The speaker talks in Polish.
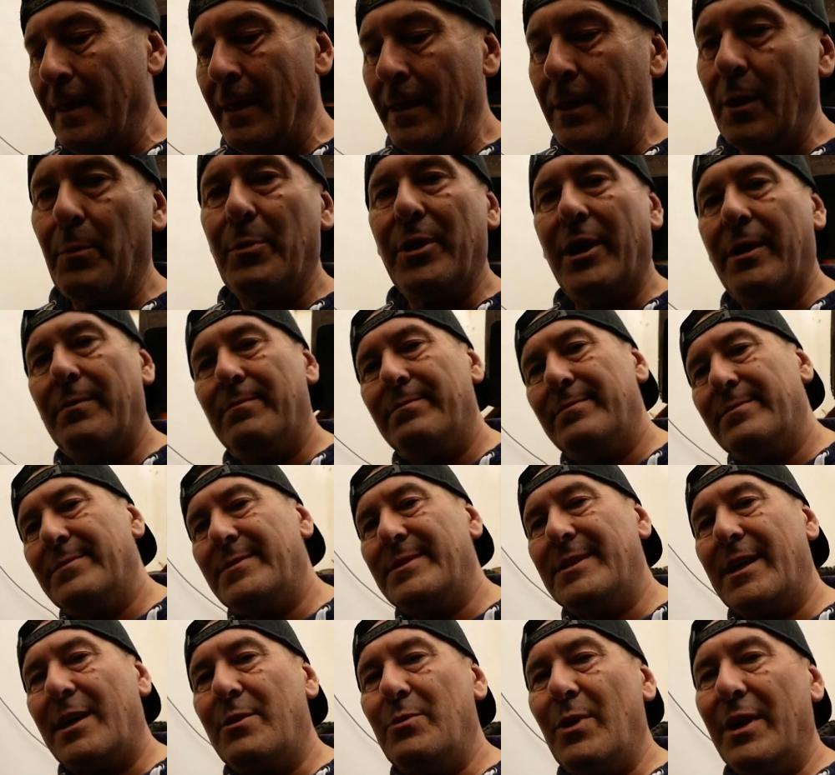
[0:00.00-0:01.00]
Dobra,
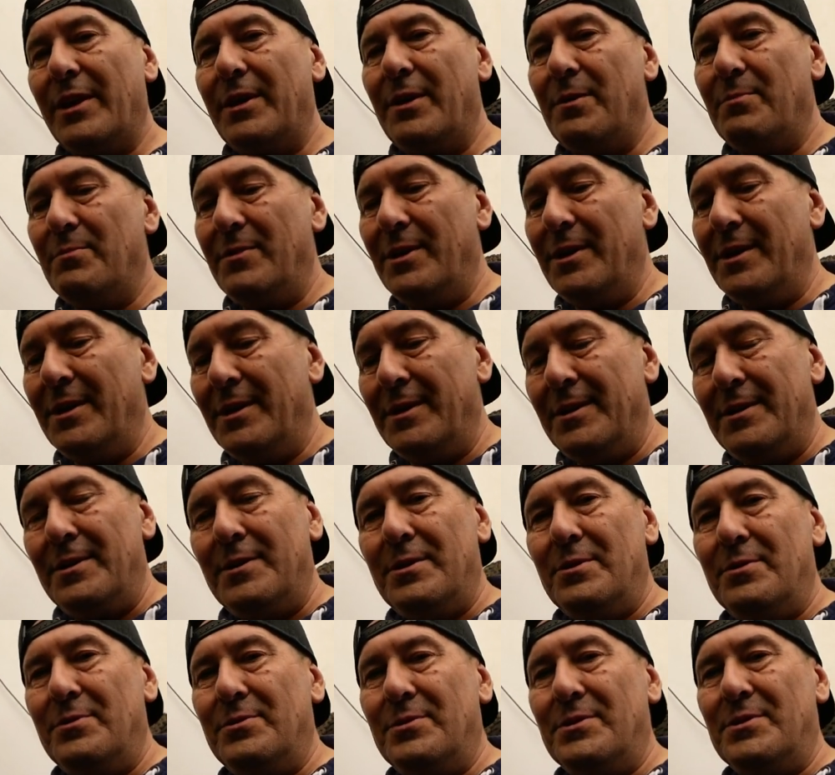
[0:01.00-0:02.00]
zakładam.
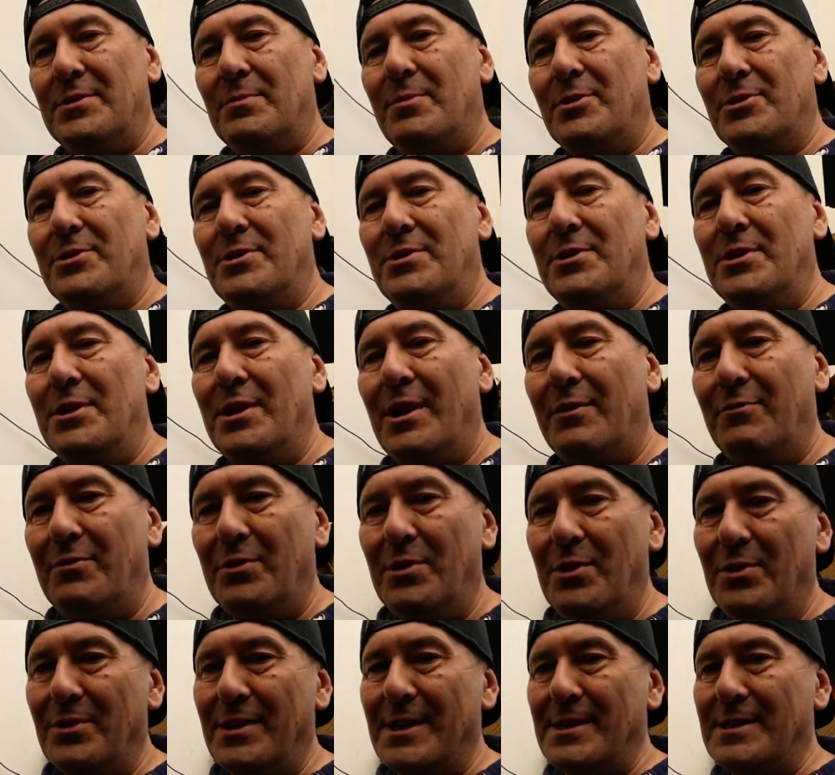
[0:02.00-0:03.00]
Zobaczycie, jak
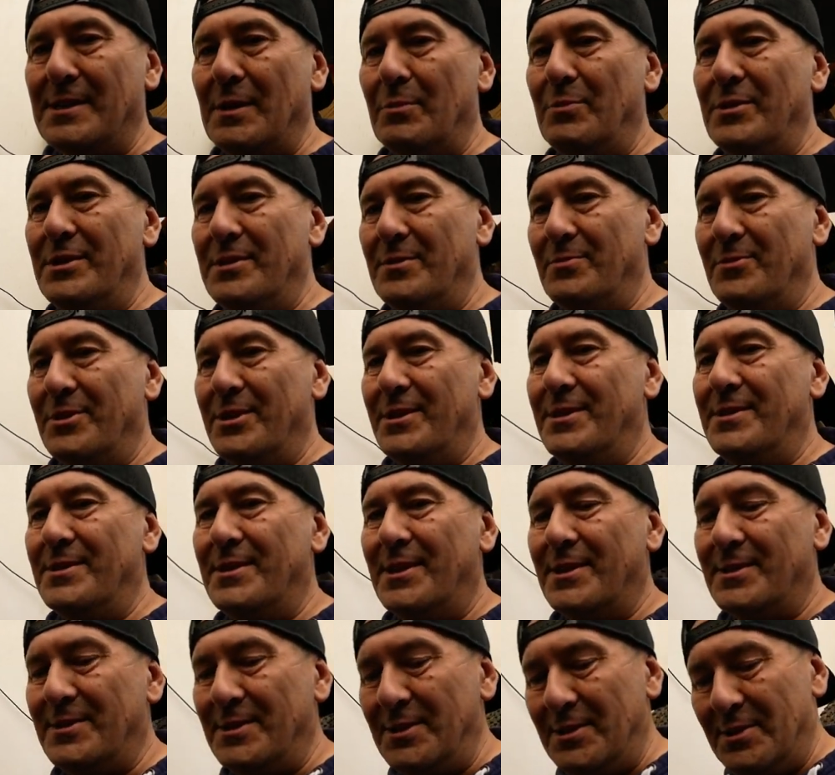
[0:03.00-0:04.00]
wygląda z tablicą
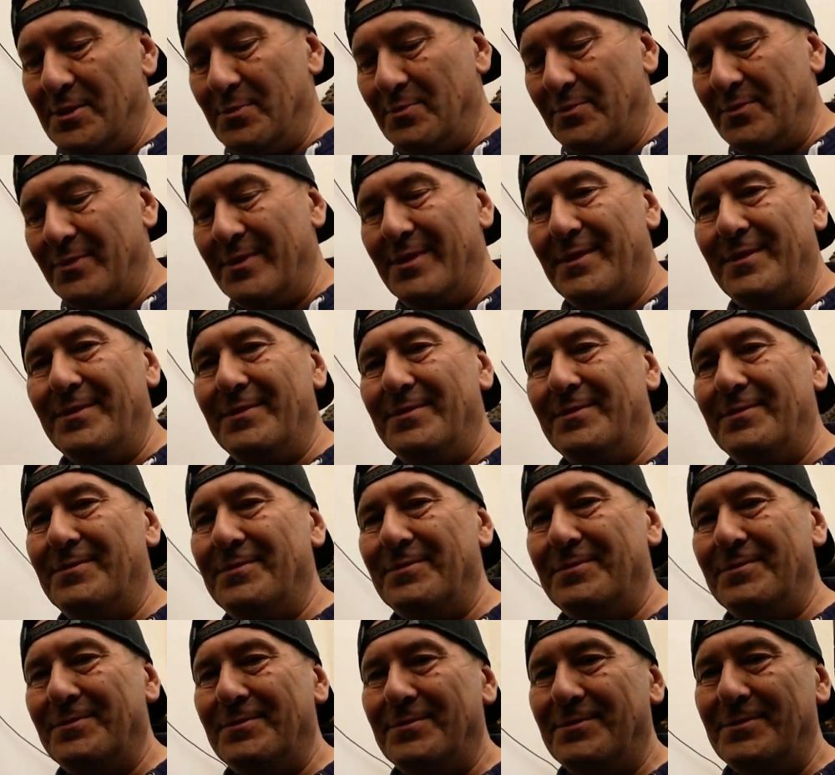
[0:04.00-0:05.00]
rejestracyjną.
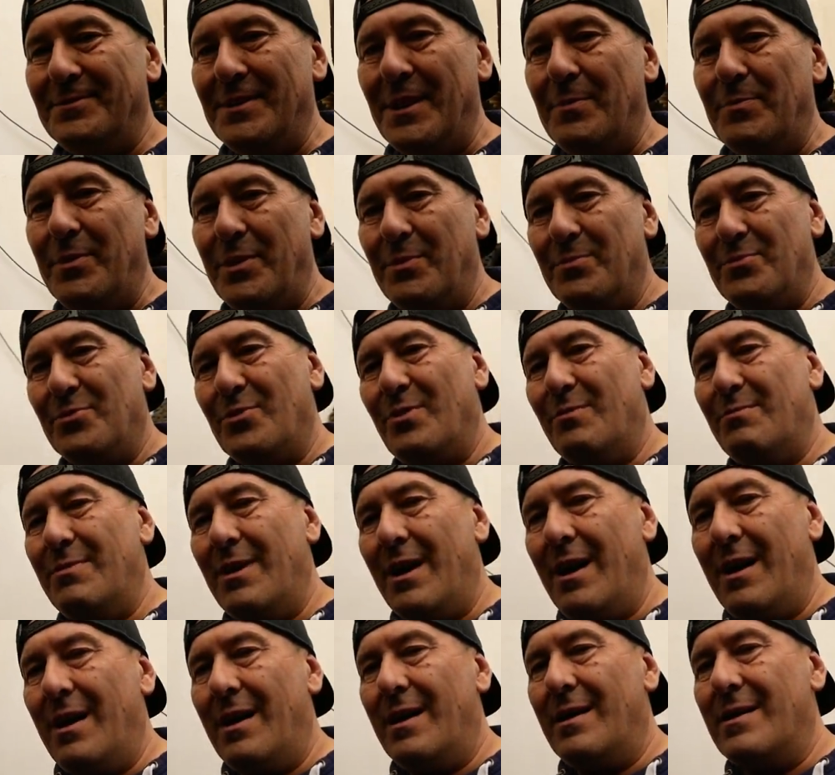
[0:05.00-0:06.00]
Lepiej było
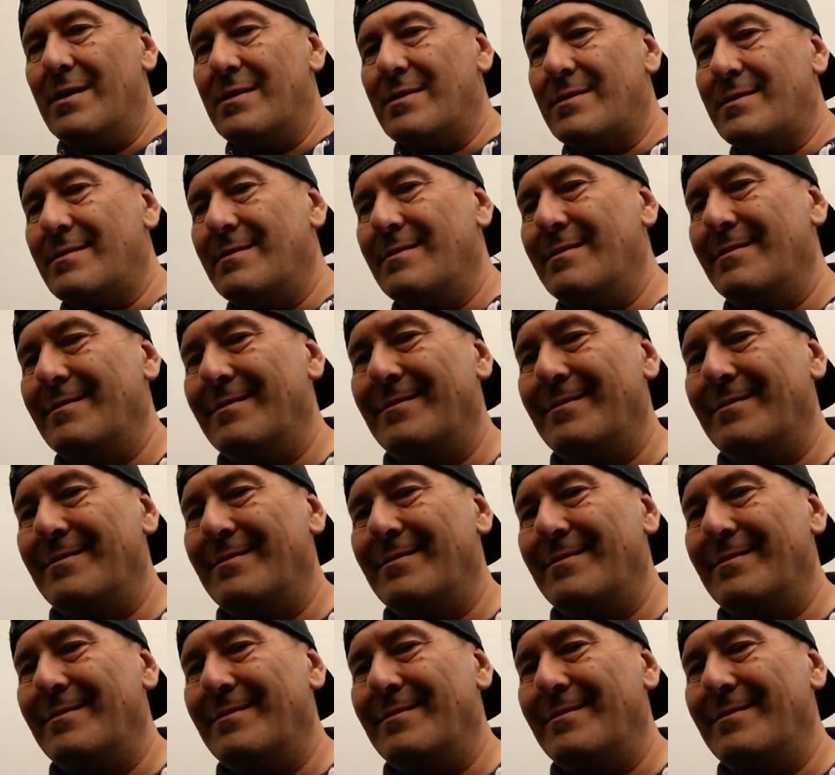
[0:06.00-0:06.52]
bez.